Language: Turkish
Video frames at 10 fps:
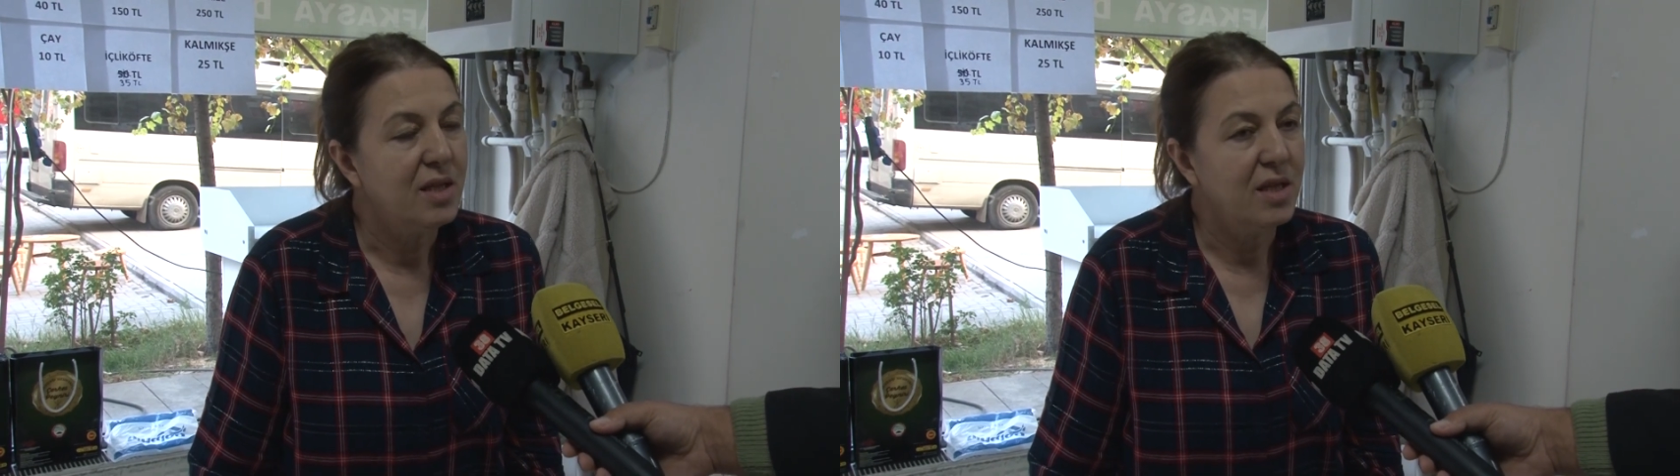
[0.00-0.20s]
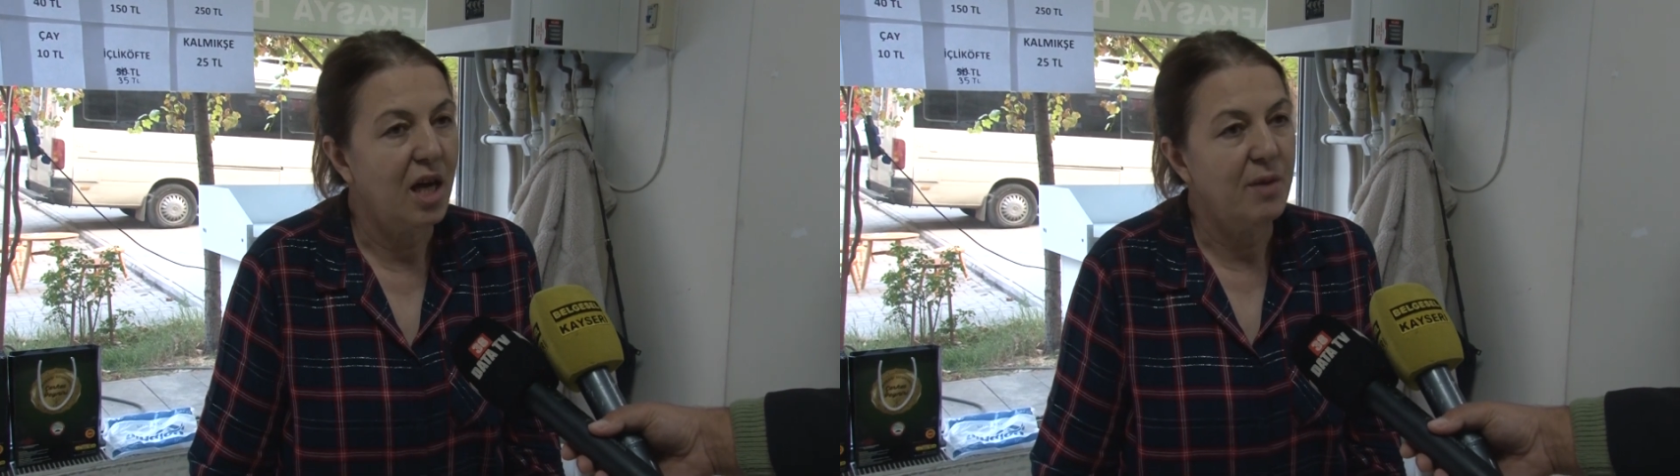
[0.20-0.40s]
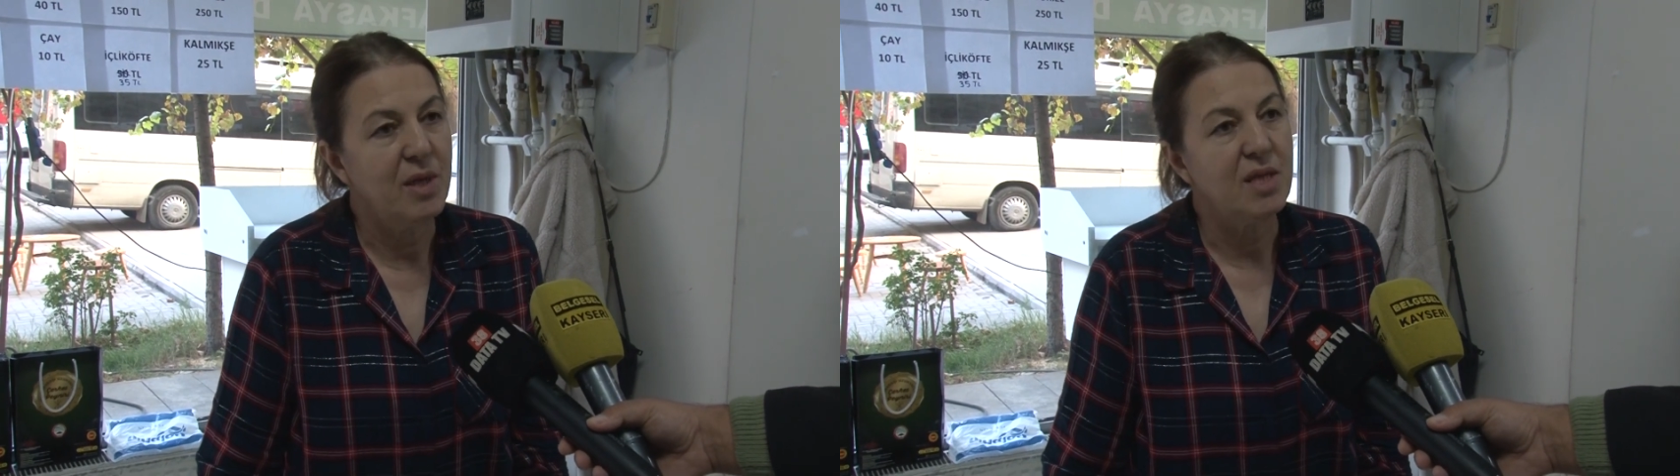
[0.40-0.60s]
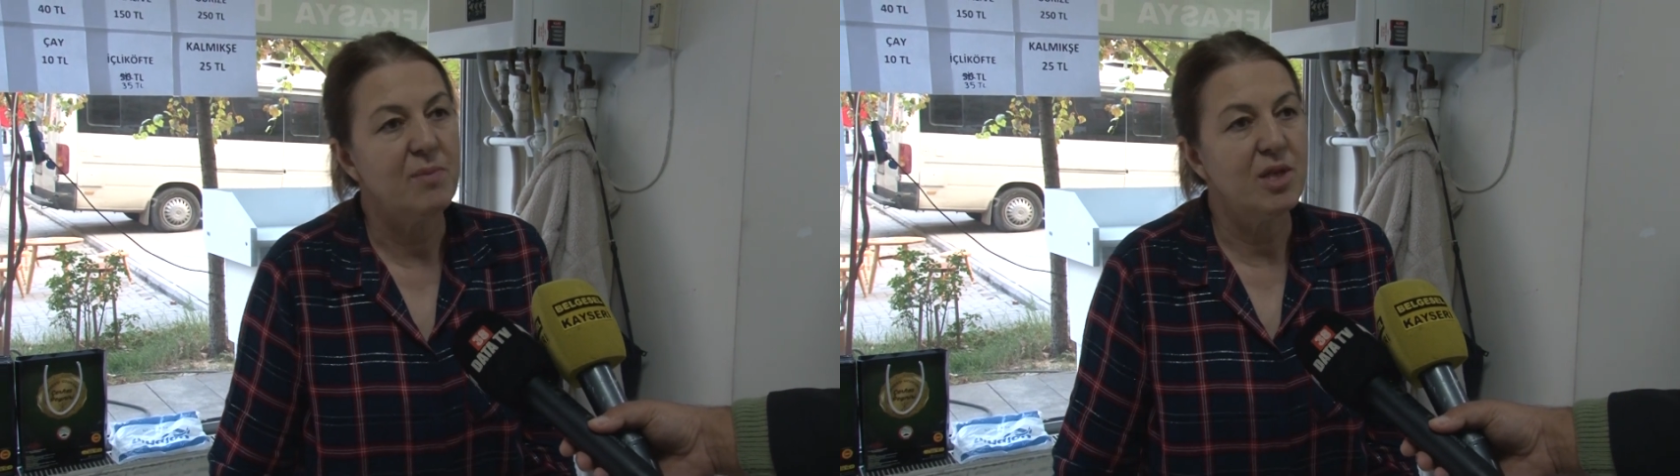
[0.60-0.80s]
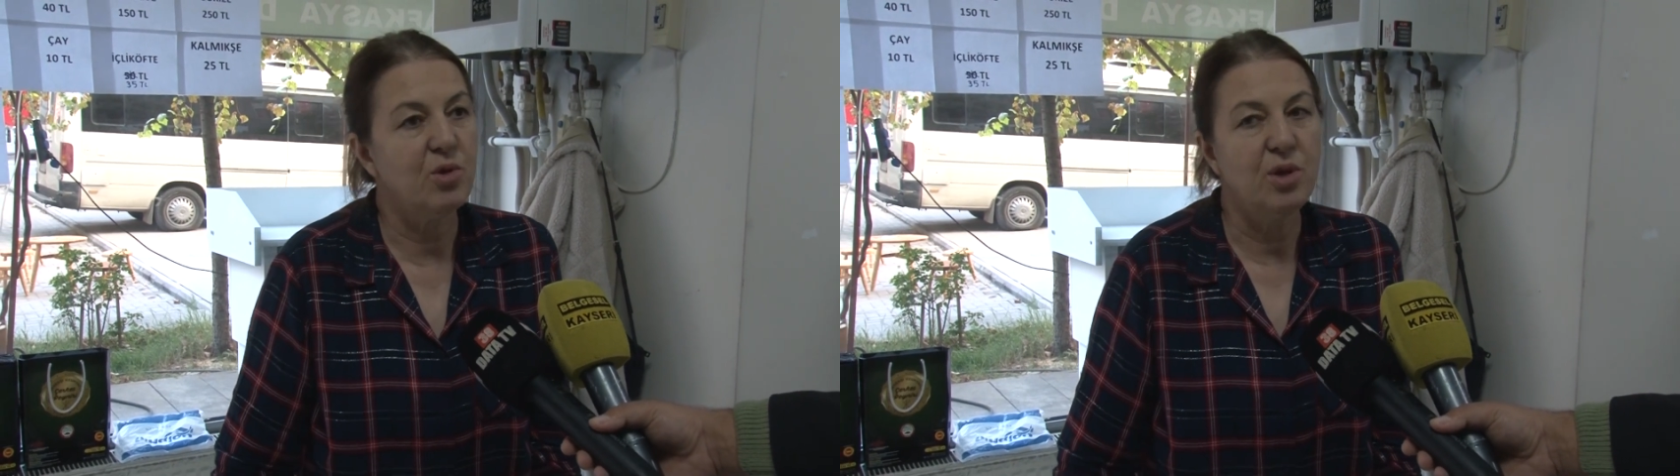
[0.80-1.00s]

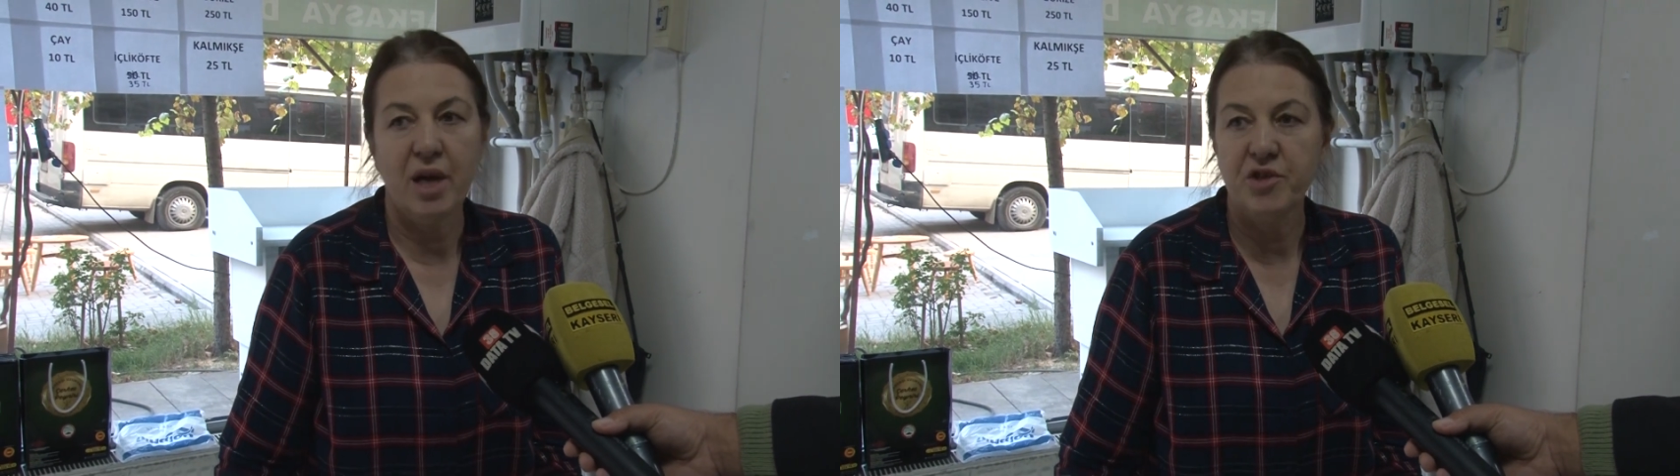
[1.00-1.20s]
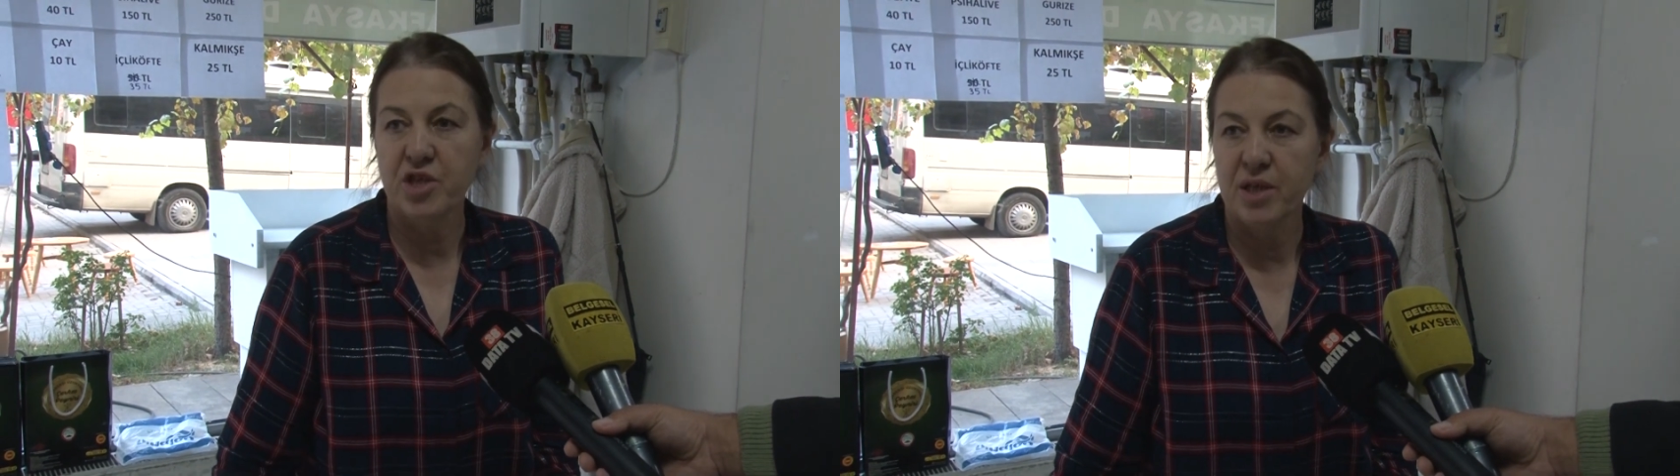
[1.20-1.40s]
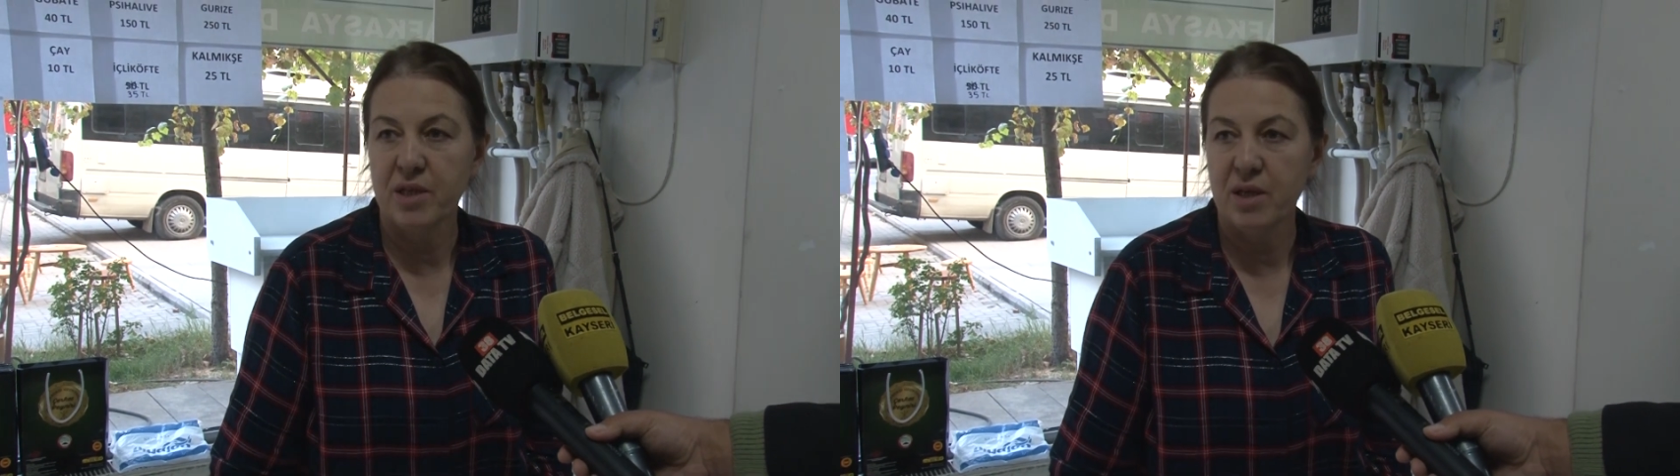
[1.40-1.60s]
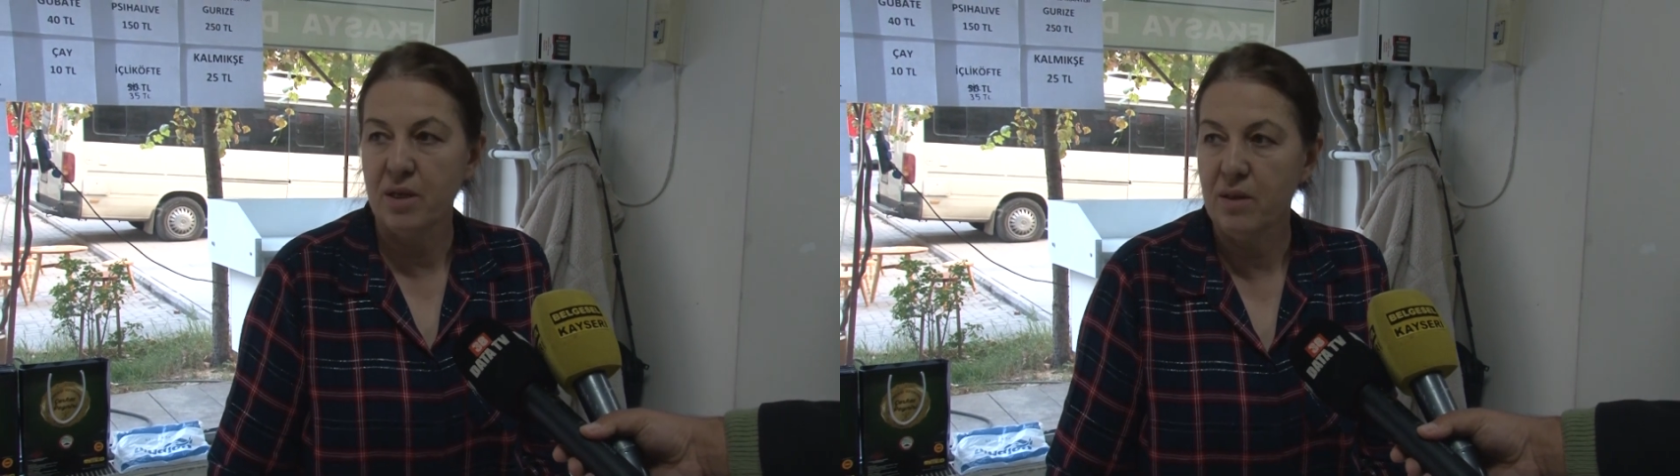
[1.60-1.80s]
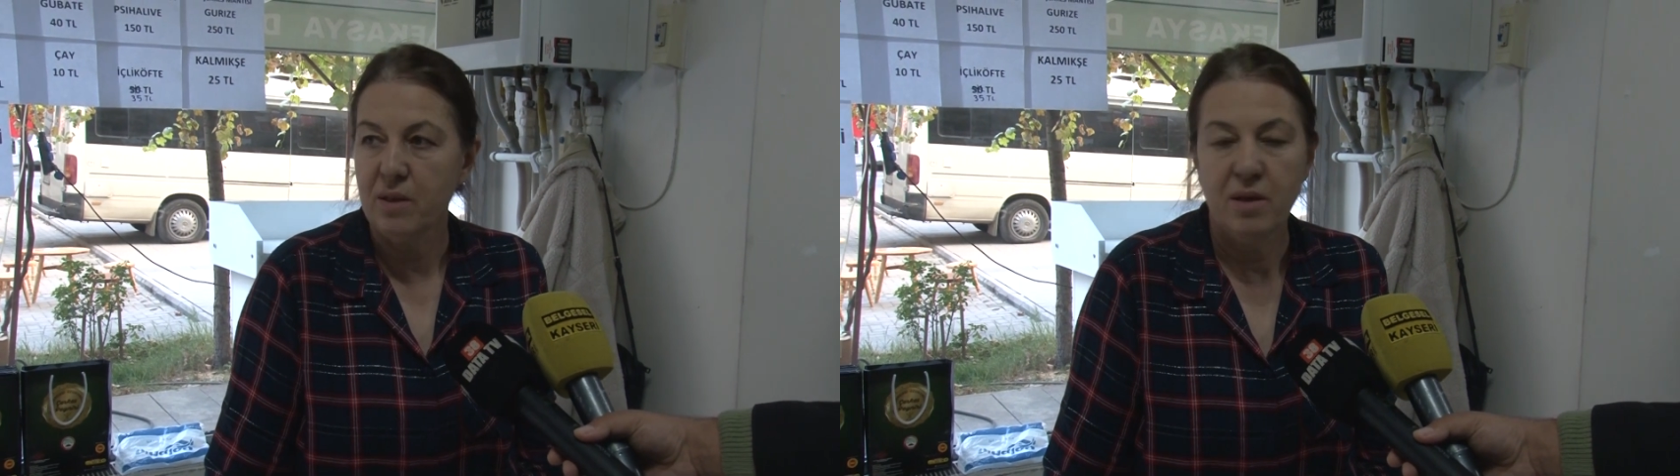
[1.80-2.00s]
Kermesimiz dün açıldı.